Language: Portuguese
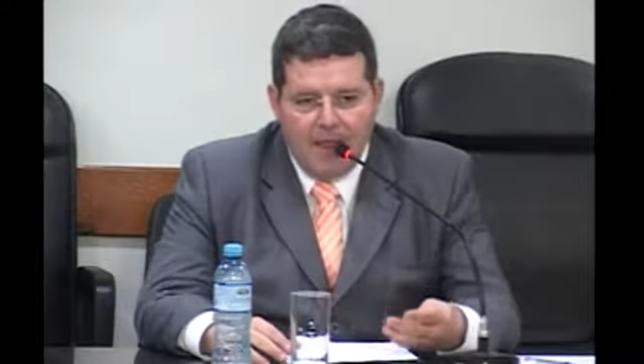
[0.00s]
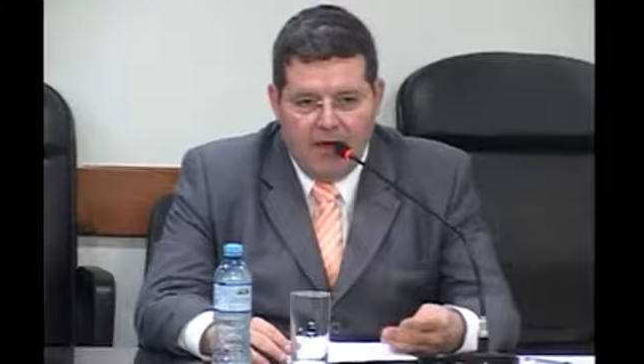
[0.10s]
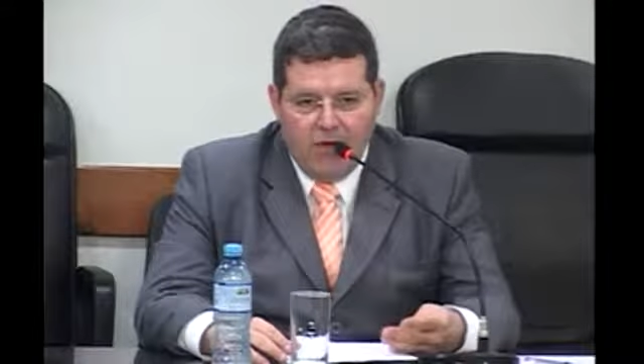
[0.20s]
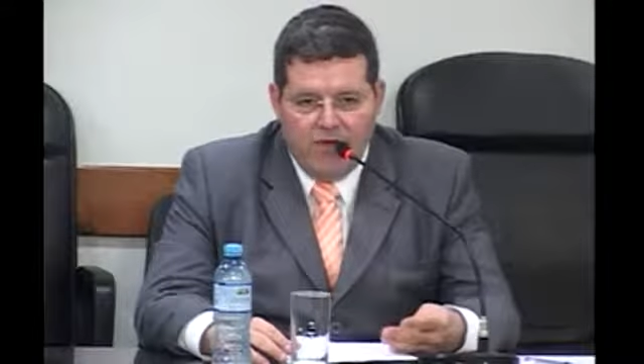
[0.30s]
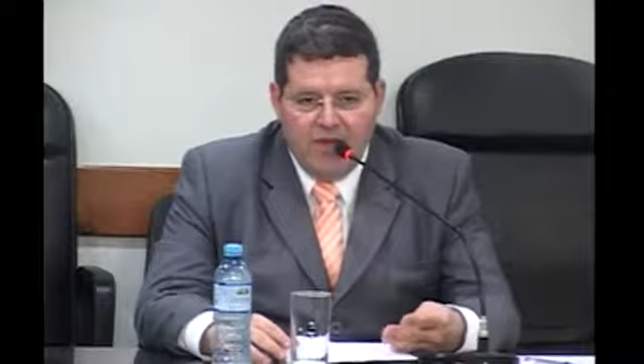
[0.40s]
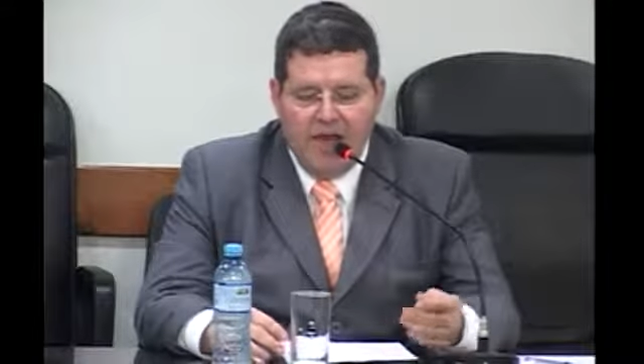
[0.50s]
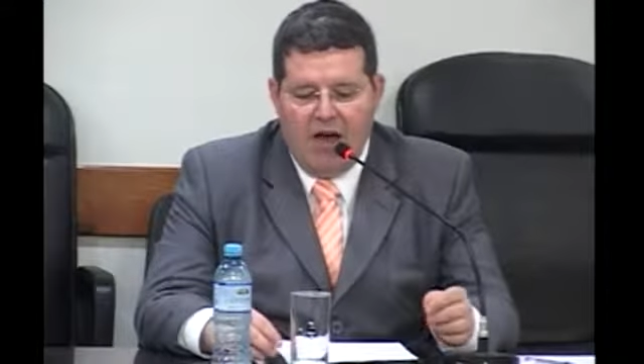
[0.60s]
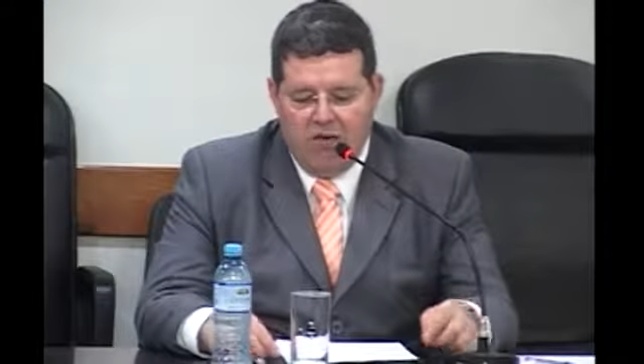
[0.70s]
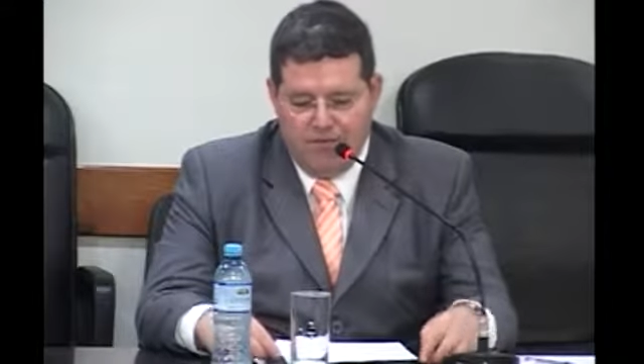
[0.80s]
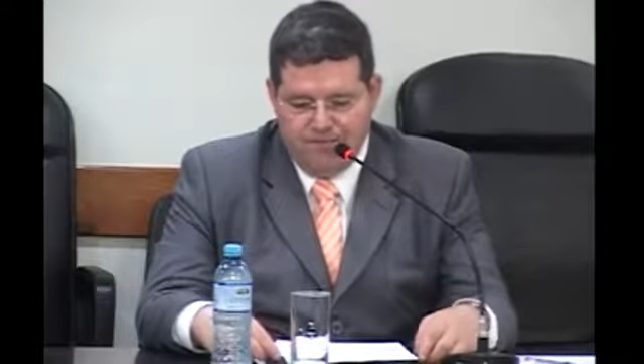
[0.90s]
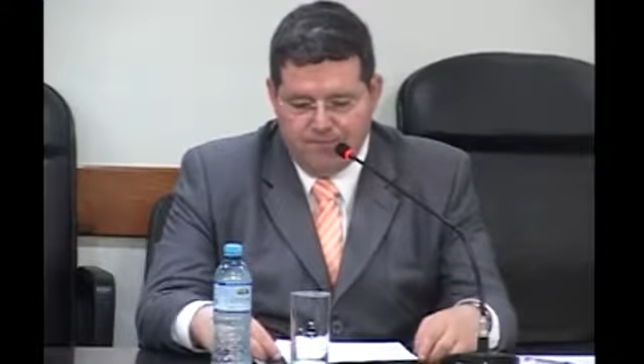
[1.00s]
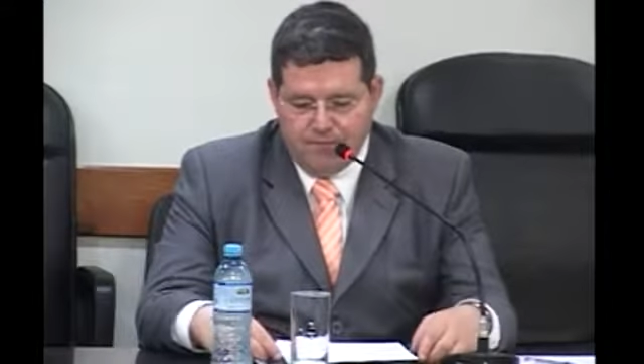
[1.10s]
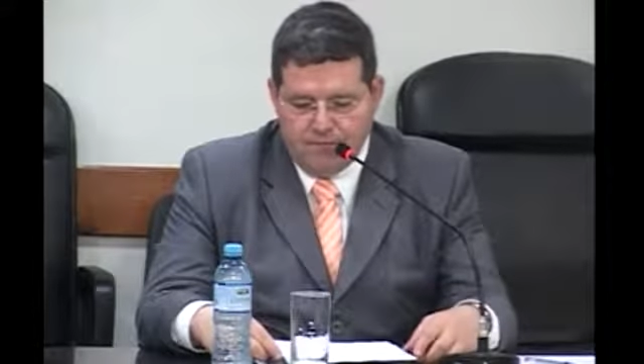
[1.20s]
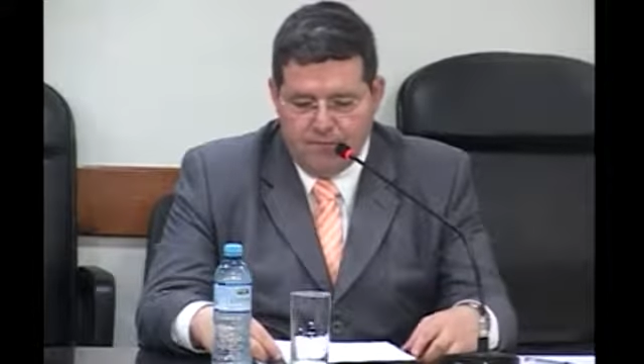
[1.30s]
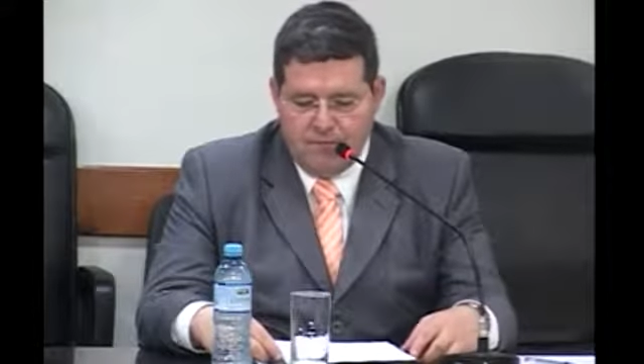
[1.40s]
o final
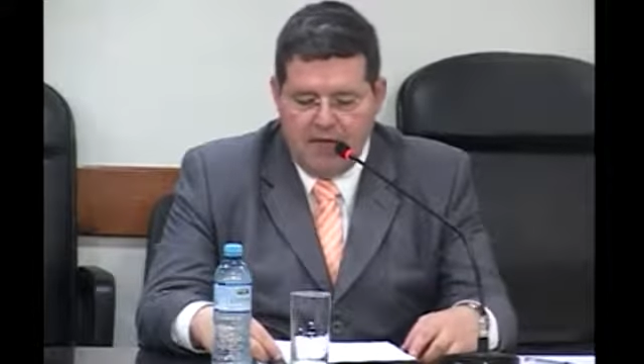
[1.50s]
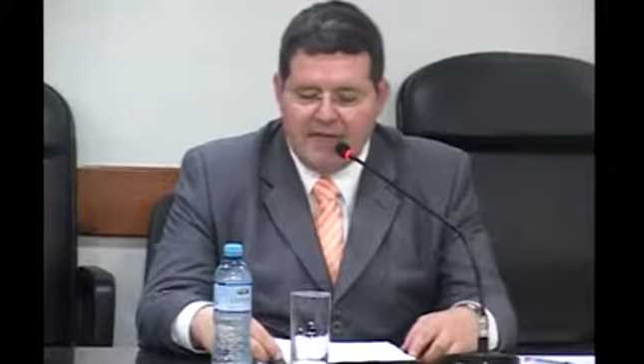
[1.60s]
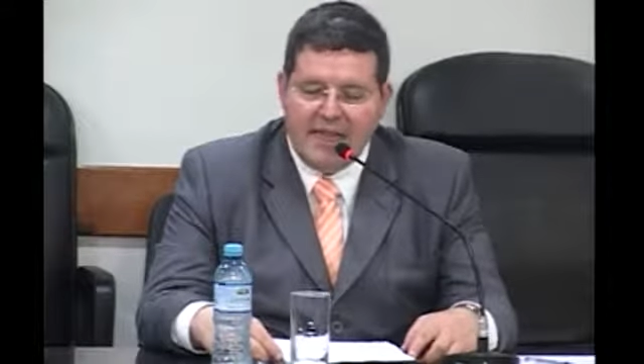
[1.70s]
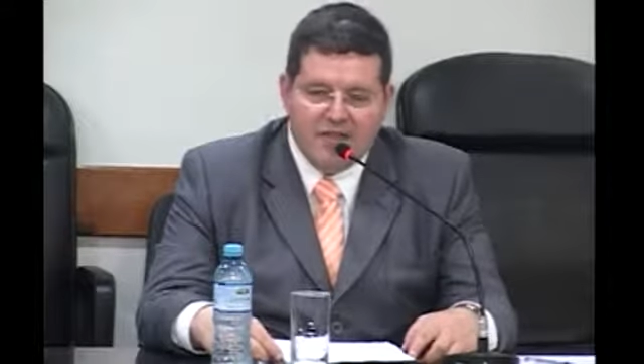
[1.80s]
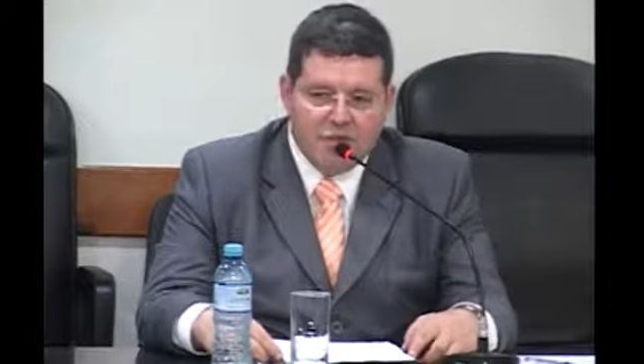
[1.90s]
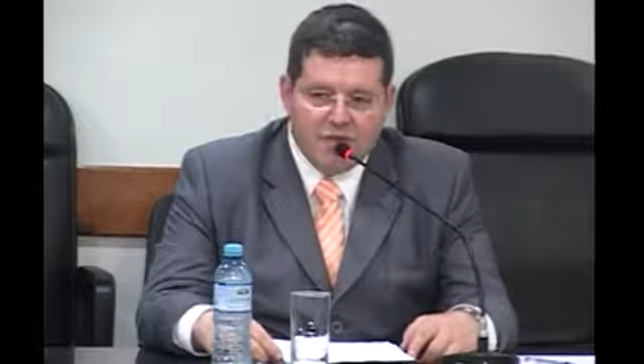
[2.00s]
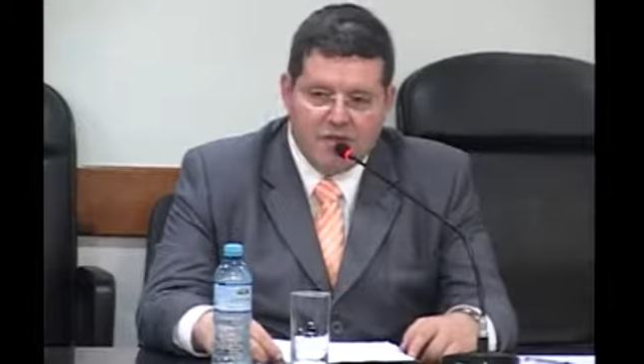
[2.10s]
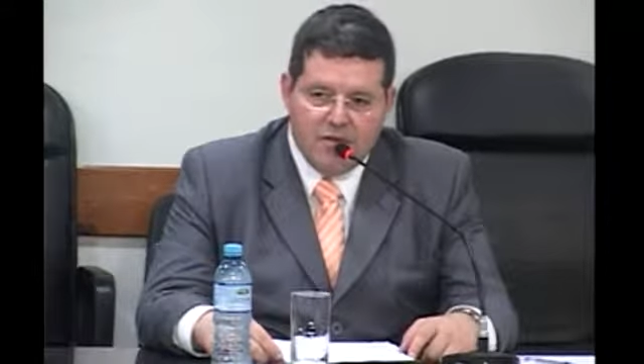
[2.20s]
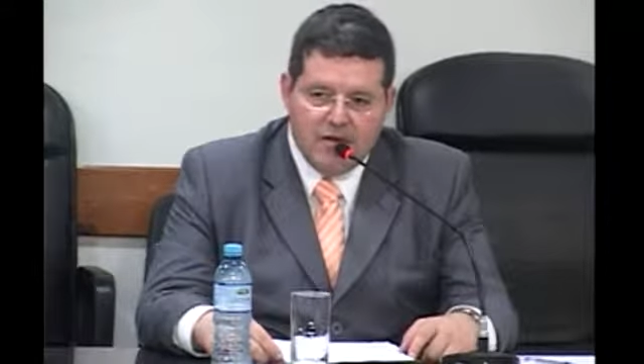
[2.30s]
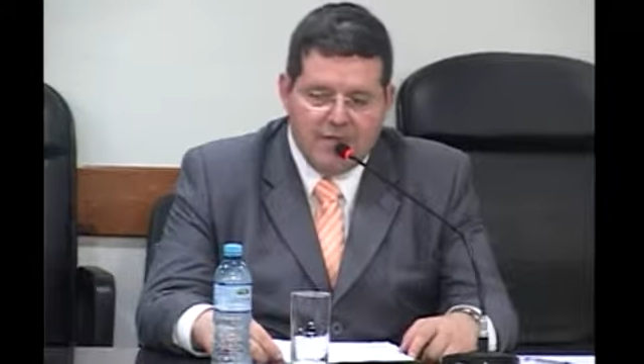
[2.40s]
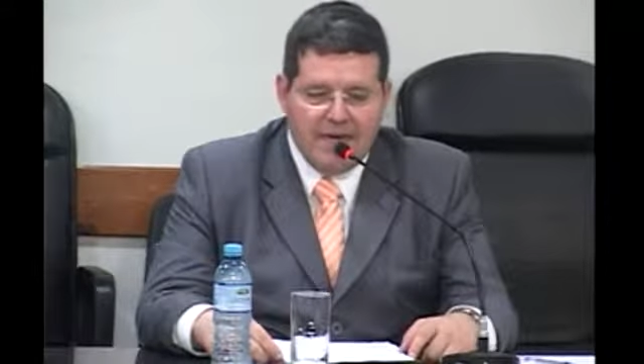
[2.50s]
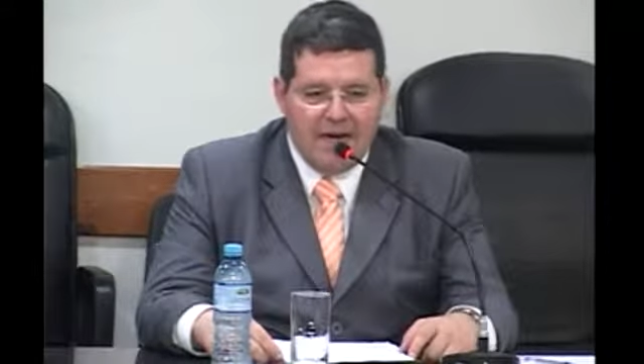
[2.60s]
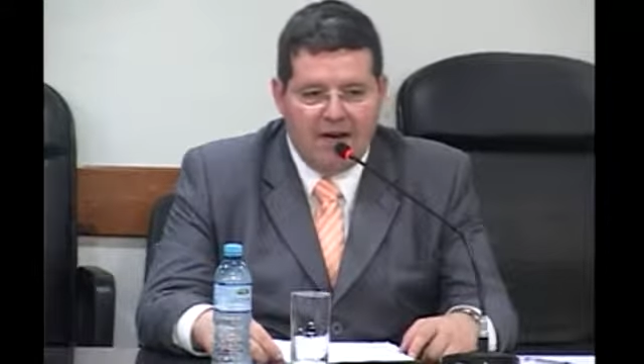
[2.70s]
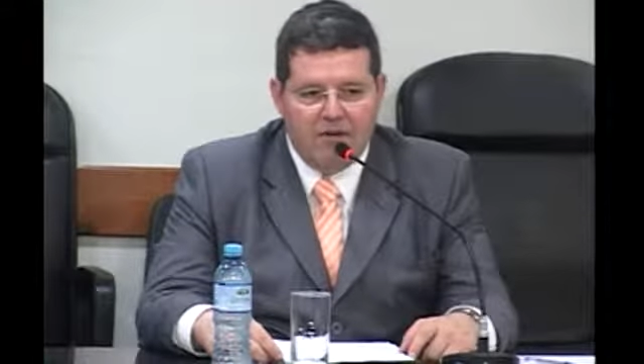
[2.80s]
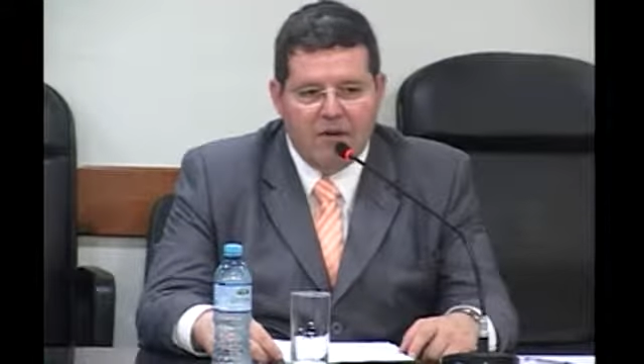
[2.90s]
da instrução
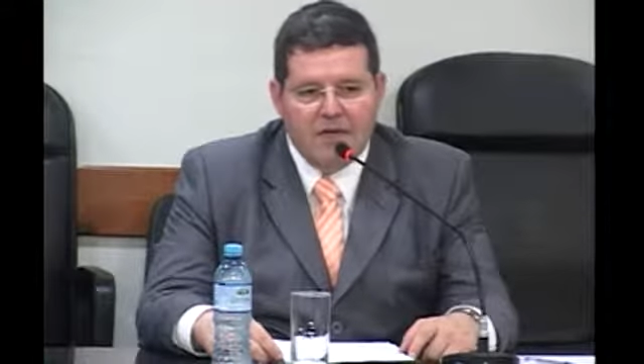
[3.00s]
criminal.